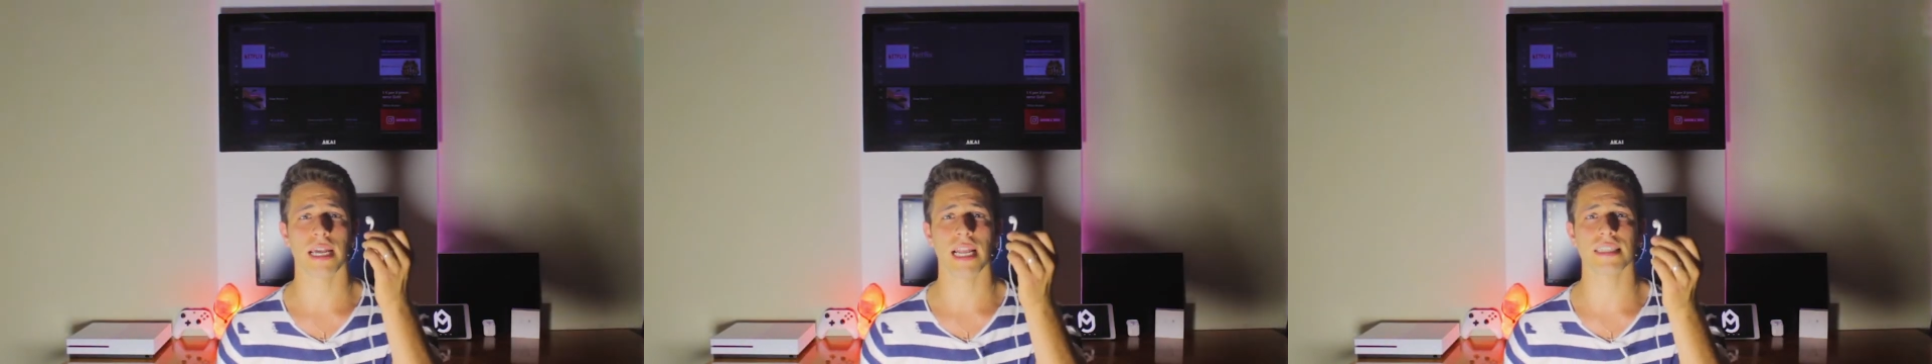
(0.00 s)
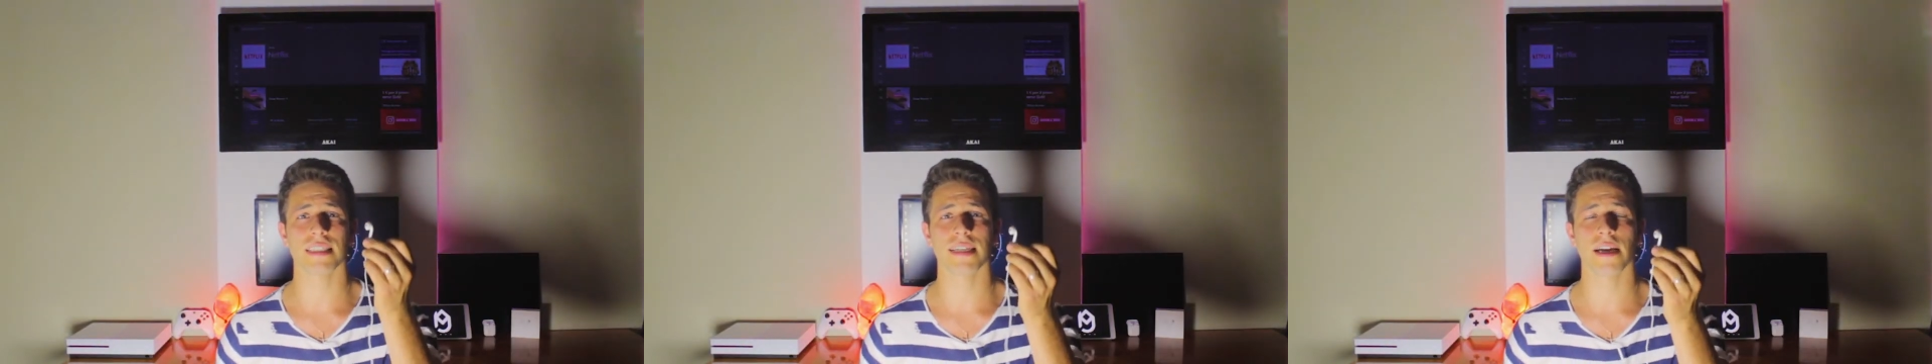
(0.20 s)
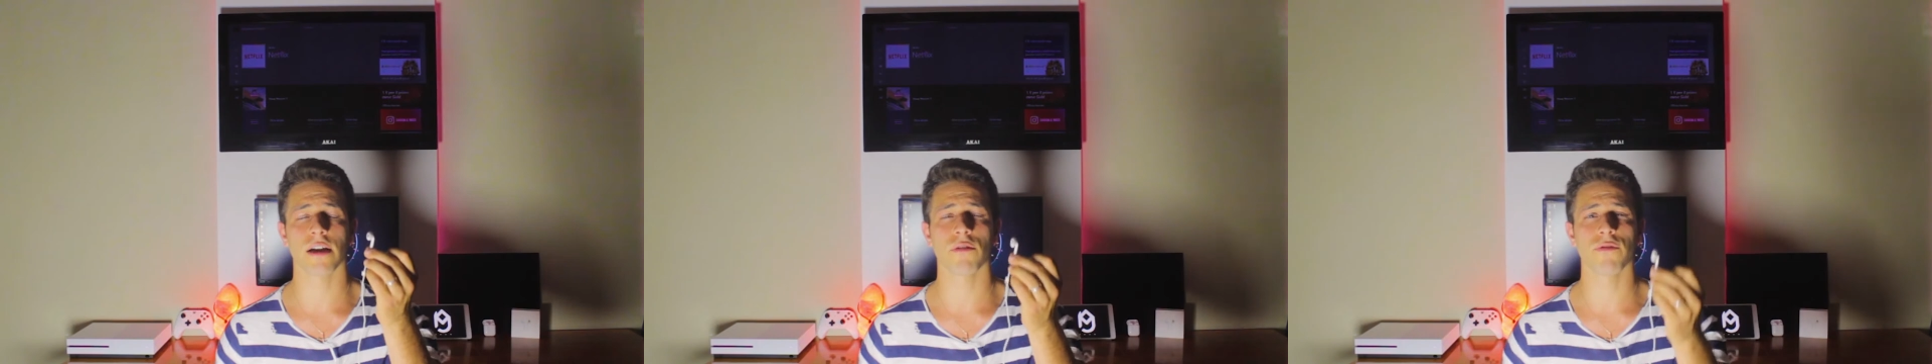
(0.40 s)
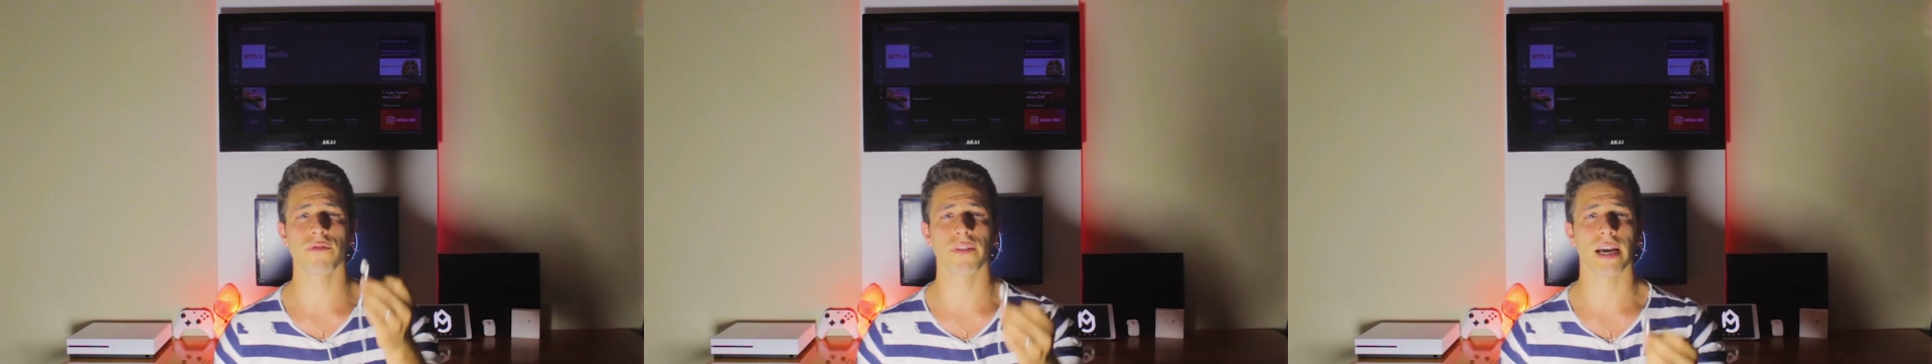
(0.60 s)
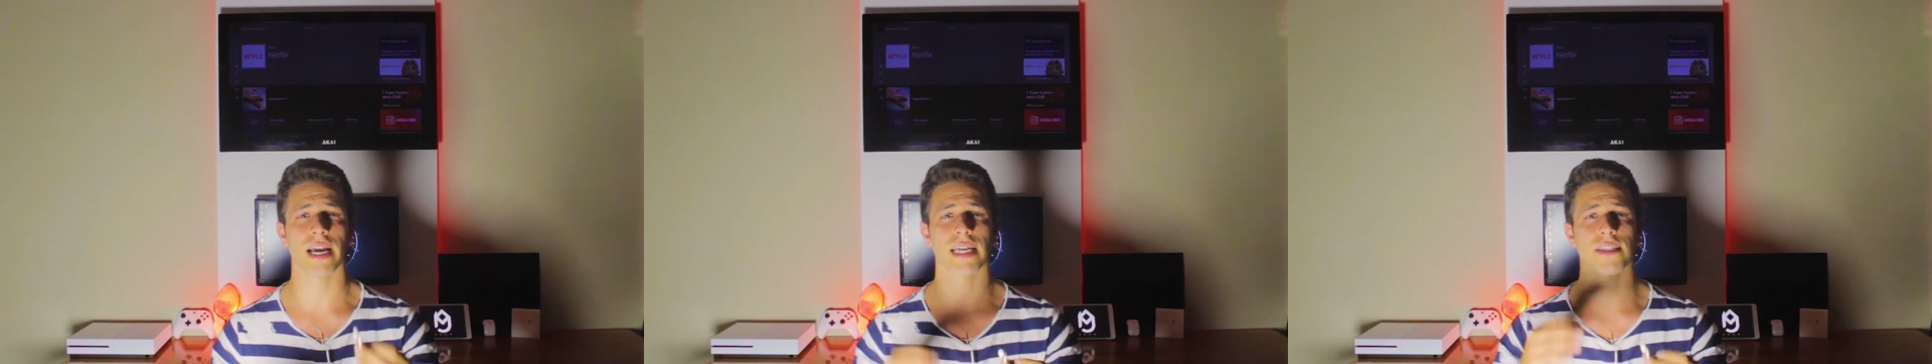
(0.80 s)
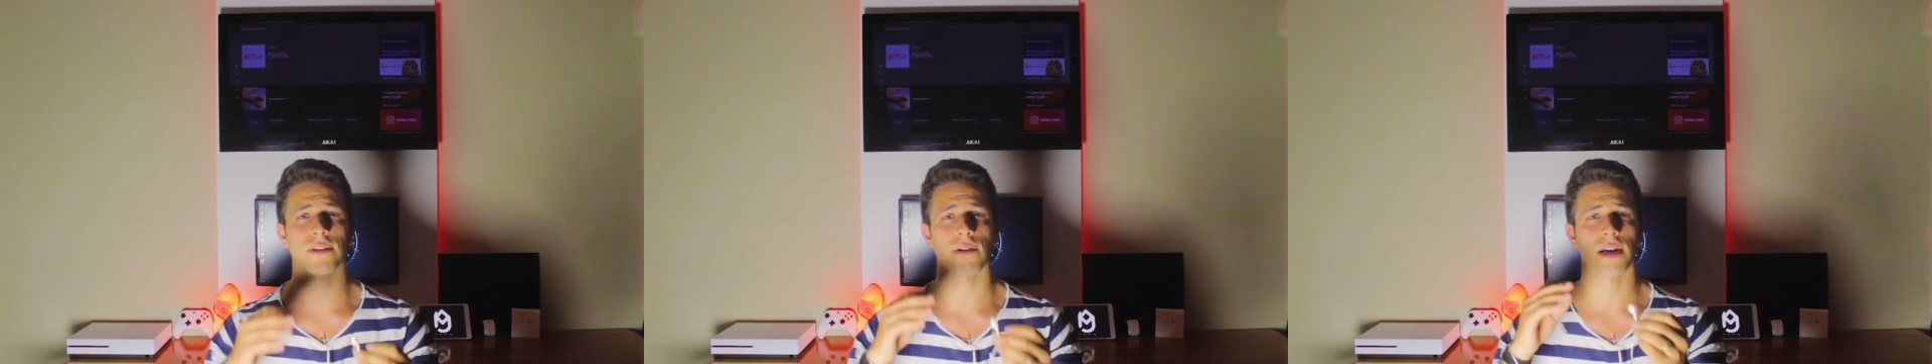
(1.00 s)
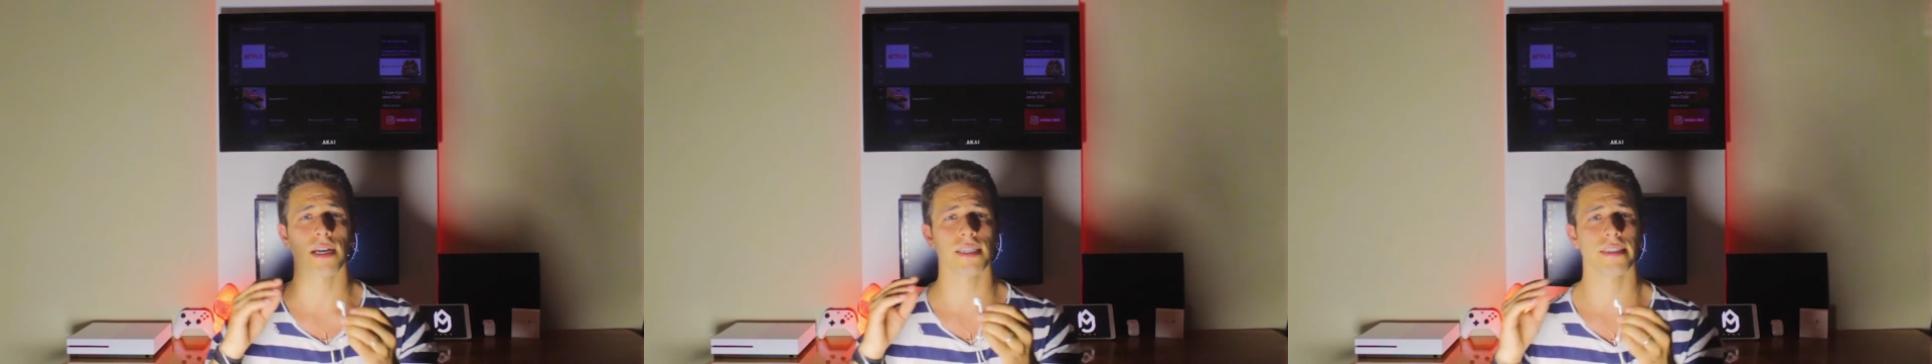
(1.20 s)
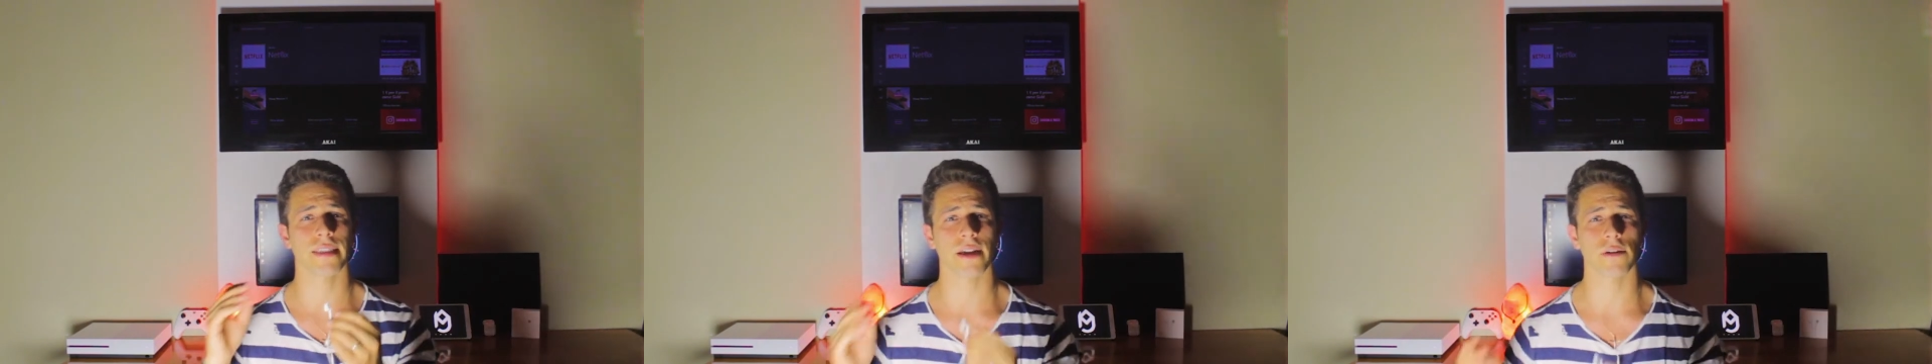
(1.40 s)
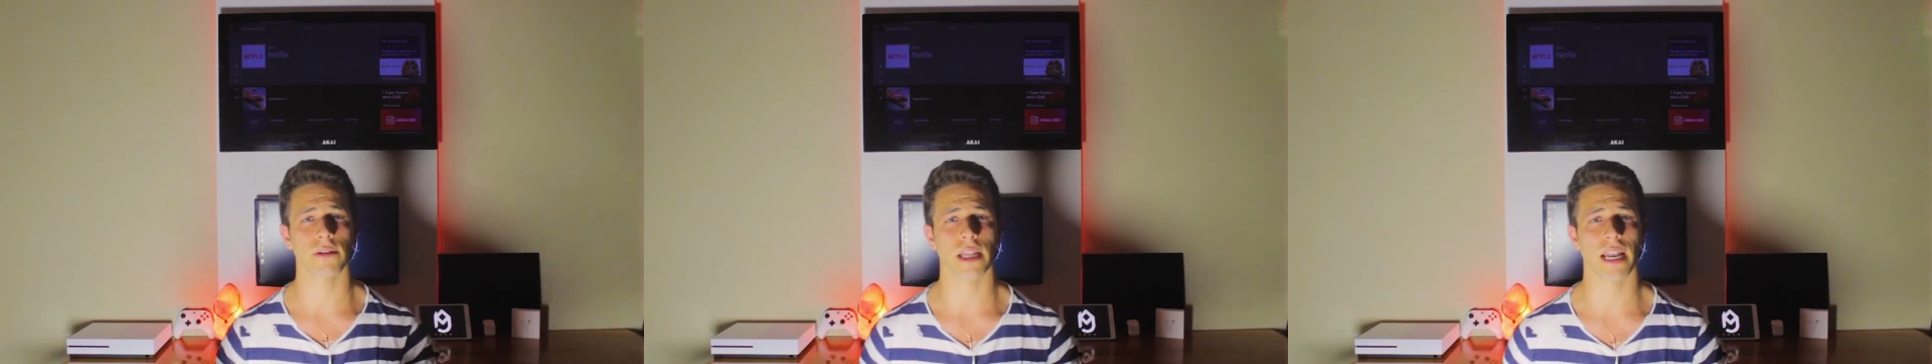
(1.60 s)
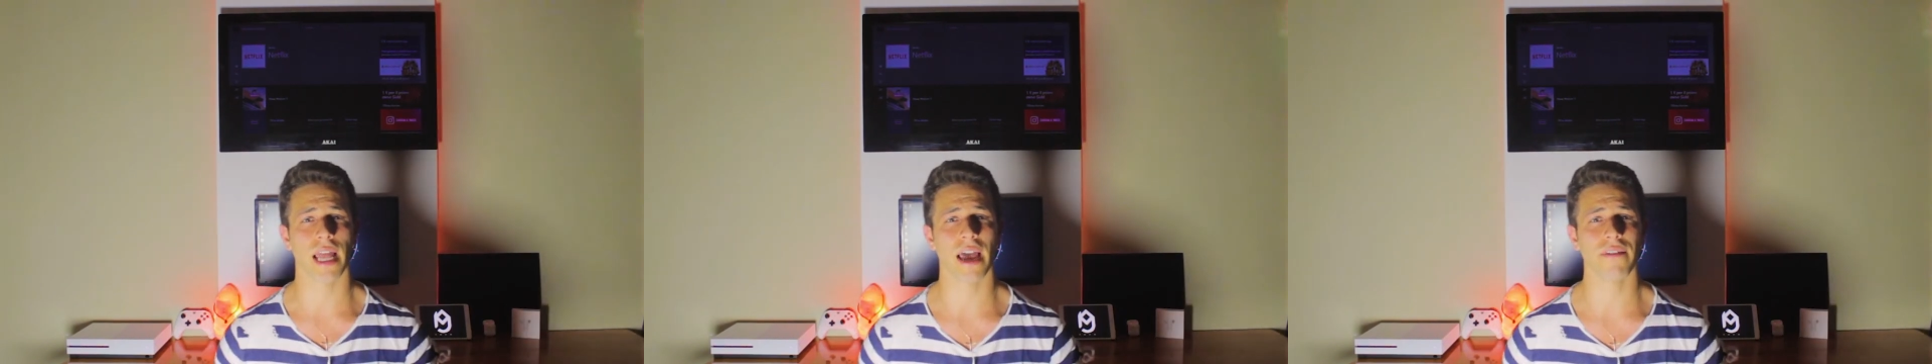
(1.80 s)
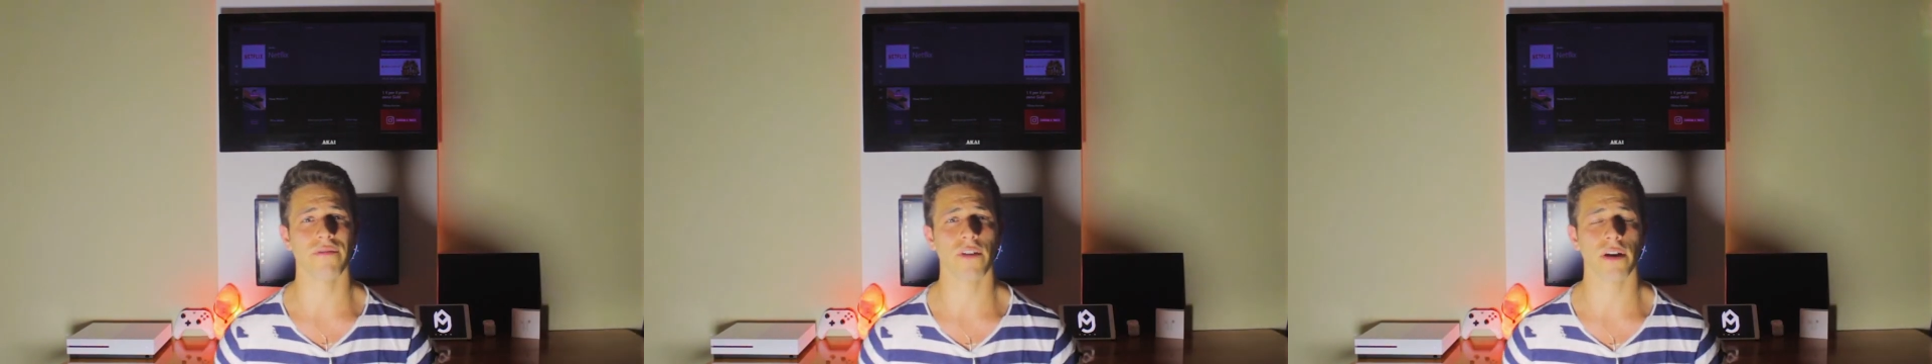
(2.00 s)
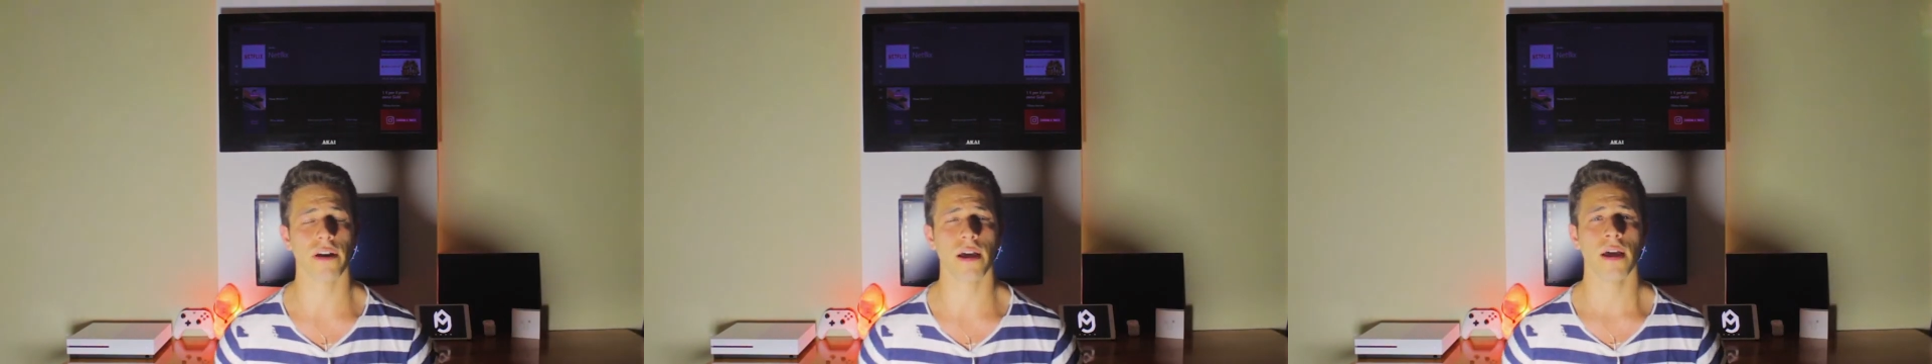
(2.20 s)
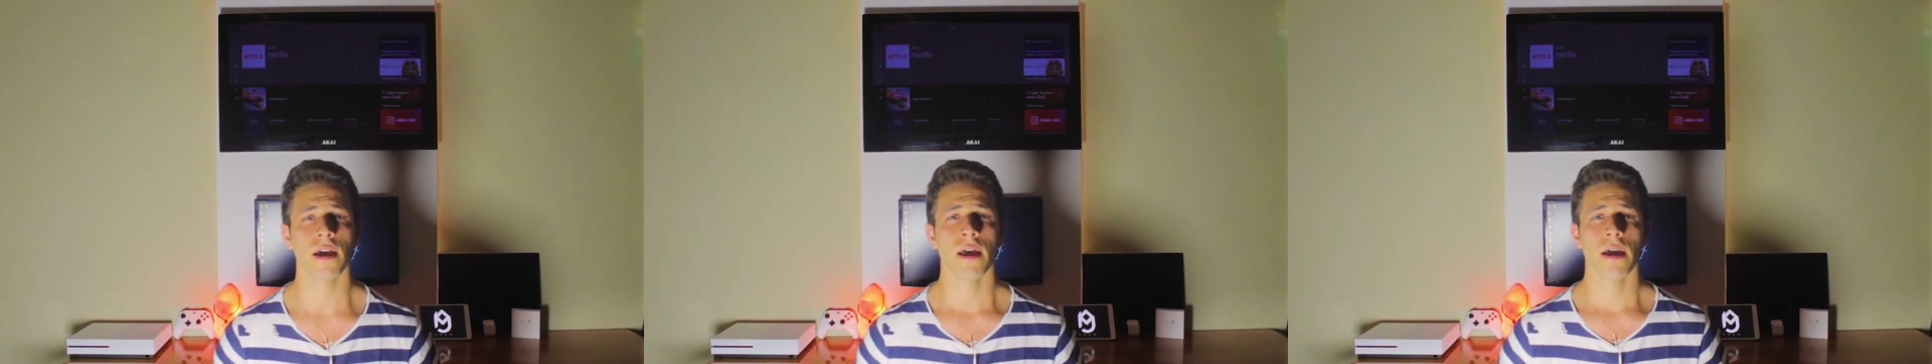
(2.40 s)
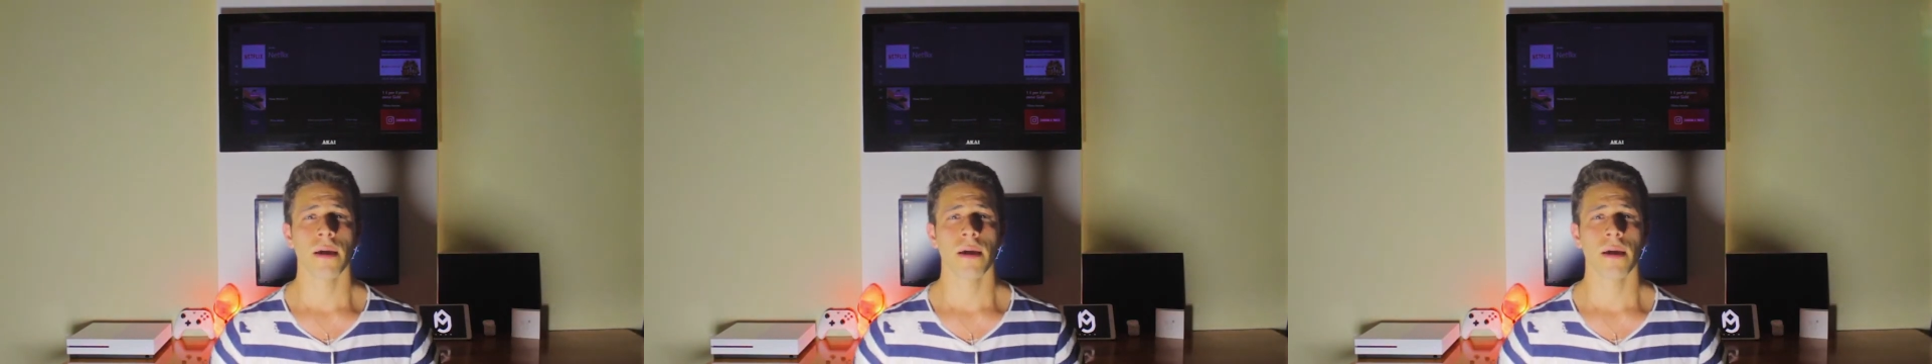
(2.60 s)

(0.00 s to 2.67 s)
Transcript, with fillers: classiche cuffie che escono all'interno dell'iPhone,